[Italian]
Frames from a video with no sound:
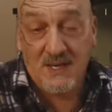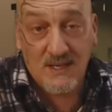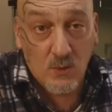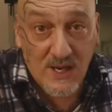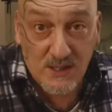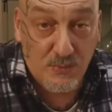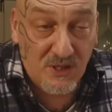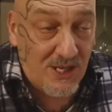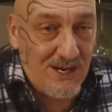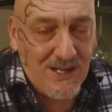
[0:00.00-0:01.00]
Black and White
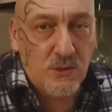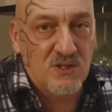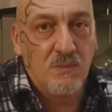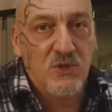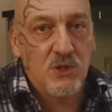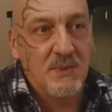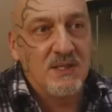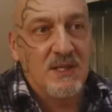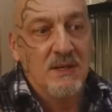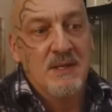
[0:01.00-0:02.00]
poi tra l'altro è
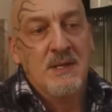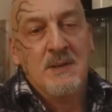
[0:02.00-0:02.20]
semplicemente